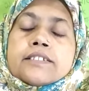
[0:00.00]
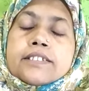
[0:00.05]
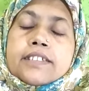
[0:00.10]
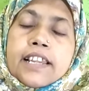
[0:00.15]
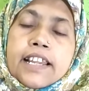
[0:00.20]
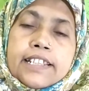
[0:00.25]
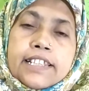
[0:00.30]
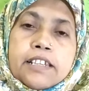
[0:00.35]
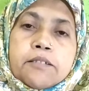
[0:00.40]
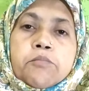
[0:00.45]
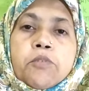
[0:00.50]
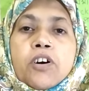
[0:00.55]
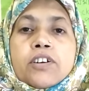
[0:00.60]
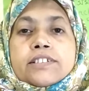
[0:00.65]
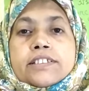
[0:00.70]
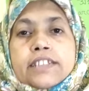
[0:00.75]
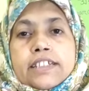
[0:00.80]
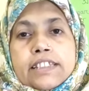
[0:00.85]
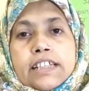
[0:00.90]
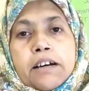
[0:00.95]
শ্রেণী
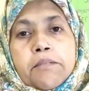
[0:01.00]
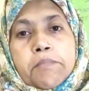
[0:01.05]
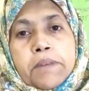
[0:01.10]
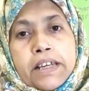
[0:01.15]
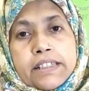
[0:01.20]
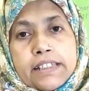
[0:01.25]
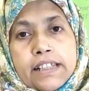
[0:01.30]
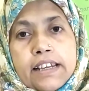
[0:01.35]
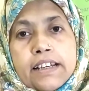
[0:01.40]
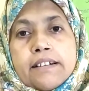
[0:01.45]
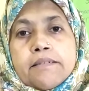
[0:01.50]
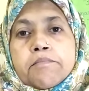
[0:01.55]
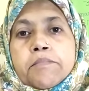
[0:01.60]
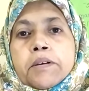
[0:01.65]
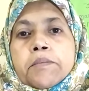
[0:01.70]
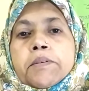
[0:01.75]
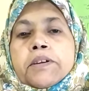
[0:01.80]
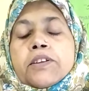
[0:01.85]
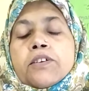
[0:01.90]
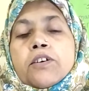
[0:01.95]
মর্যাদা বেদে
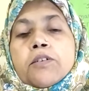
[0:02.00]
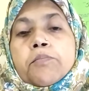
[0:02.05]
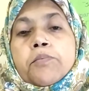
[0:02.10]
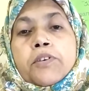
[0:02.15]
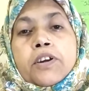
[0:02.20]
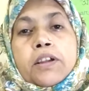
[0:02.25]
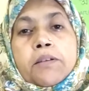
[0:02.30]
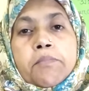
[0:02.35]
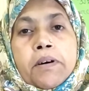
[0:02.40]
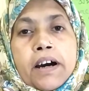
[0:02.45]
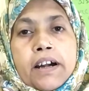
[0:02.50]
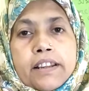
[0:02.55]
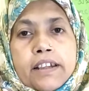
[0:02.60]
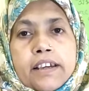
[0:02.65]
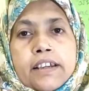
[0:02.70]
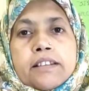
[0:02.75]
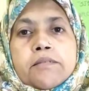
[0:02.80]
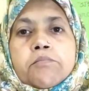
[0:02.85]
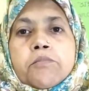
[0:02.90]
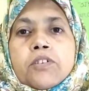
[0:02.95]
বিভিন্ন
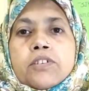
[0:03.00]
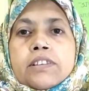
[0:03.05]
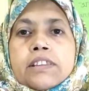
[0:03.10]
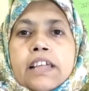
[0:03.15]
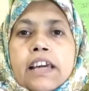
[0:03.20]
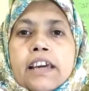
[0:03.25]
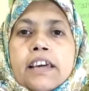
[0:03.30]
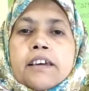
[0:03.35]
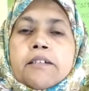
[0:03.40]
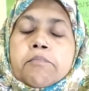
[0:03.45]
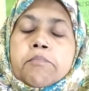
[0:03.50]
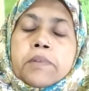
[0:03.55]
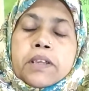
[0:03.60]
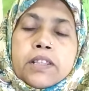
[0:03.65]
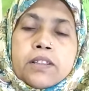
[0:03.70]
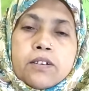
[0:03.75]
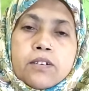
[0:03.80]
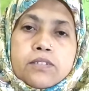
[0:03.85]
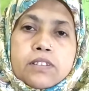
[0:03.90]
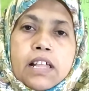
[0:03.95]
পরিবারের মধ্যে
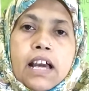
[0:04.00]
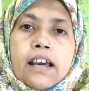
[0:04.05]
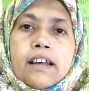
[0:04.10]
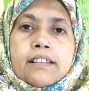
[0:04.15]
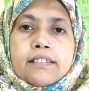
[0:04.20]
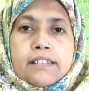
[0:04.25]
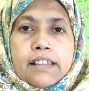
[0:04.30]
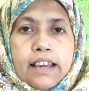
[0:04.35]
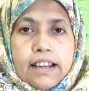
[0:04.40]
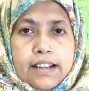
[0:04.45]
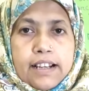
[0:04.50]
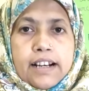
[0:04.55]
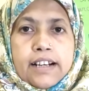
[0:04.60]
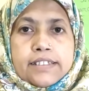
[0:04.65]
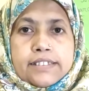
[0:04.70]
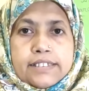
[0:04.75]
ভিন্নতা দেখা